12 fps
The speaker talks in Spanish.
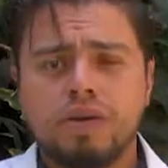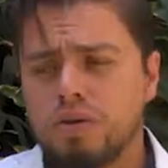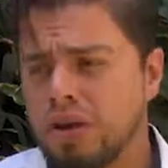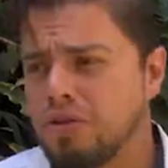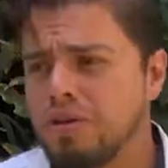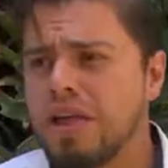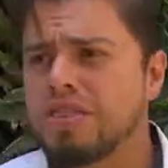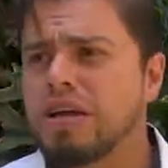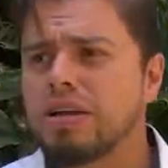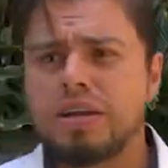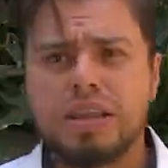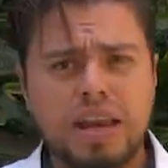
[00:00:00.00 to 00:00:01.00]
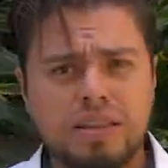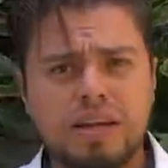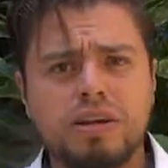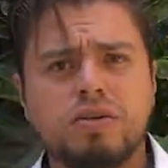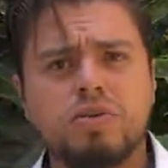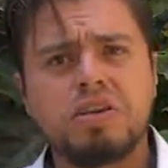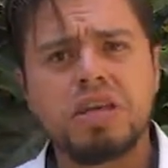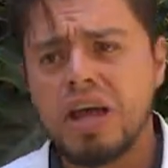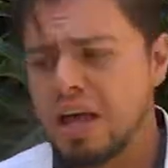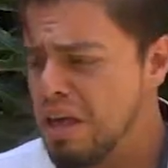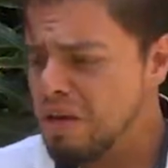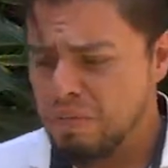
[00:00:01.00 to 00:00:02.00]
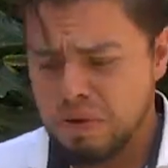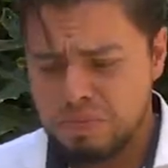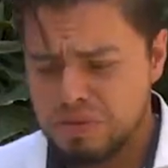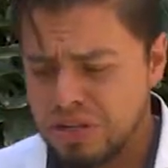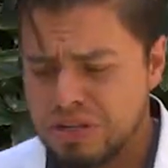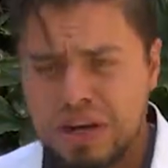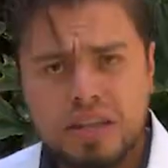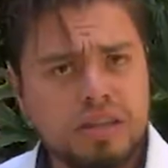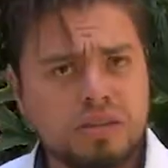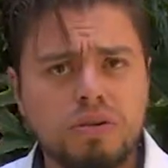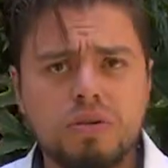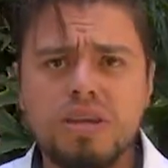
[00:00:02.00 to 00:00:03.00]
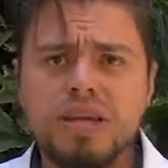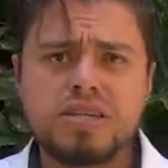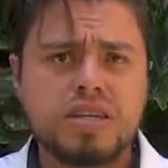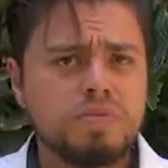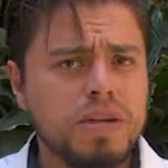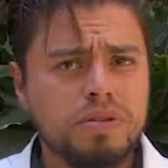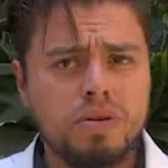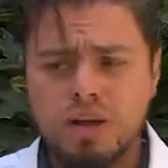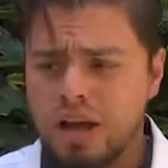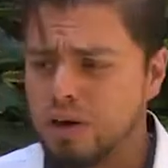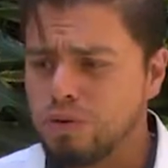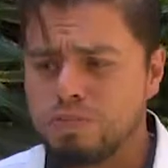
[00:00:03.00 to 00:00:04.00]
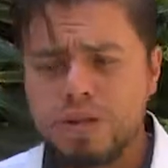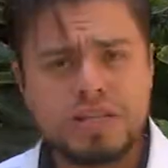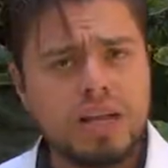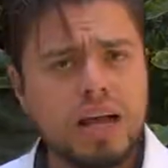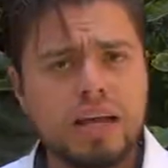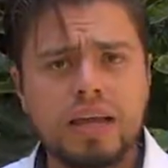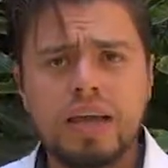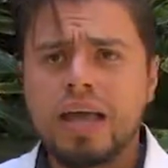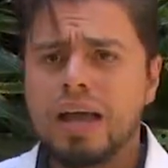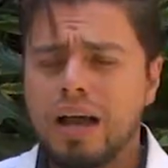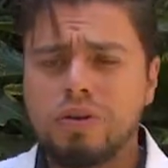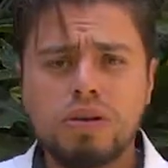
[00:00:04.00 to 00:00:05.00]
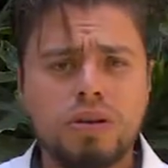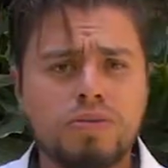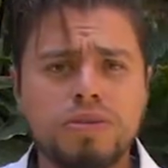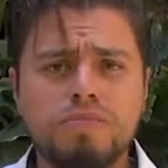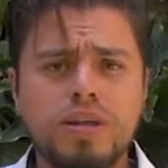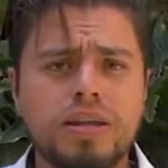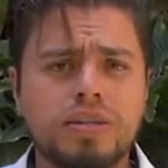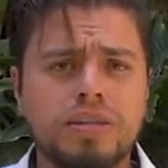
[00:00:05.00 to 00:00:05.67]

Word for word: Con la ayuda de, de, la tecnología podemos utilizar la tecnología escribiendo algún mensaje, algo que nos llame la